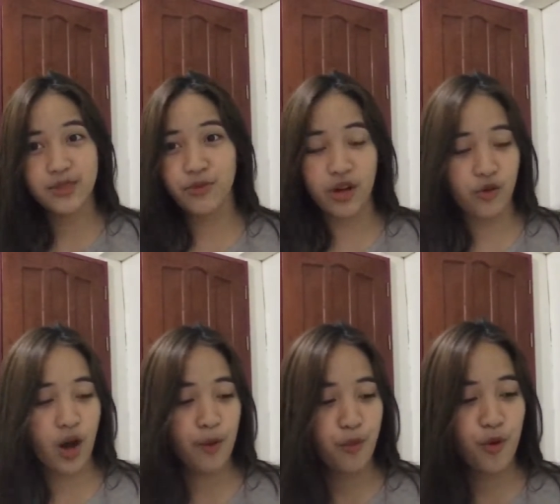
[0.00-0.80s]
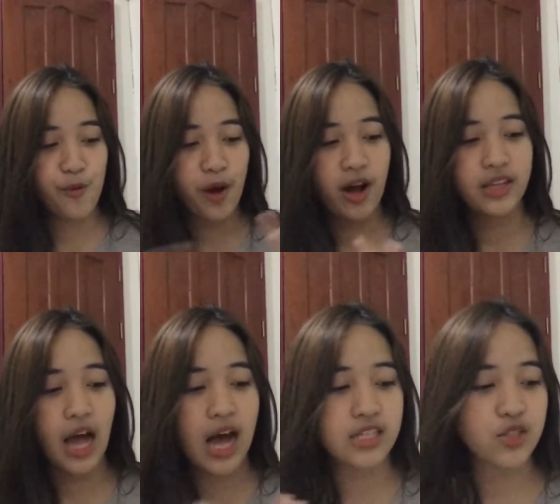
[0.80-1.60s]
Mga gwapo, mga
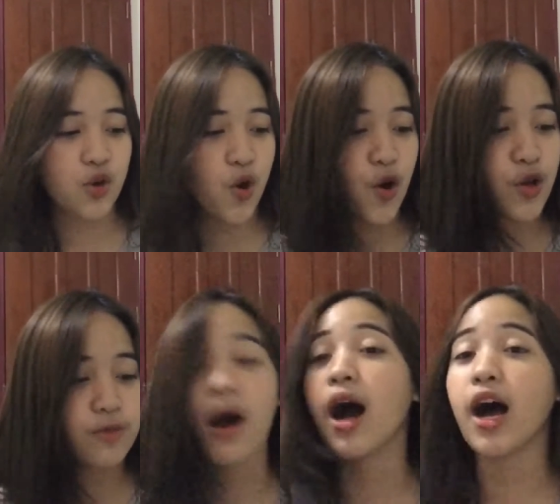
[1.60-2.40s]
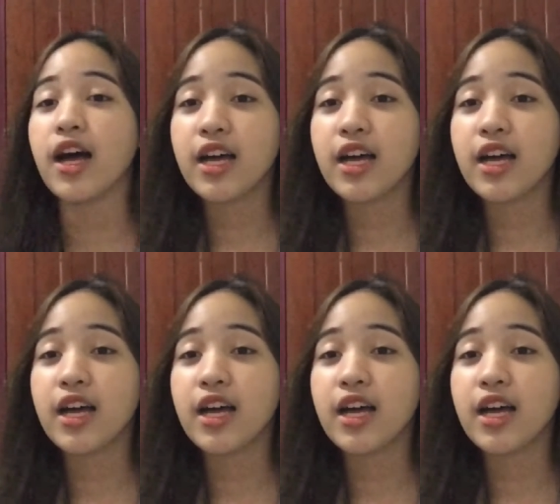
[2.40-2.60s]
taason, mga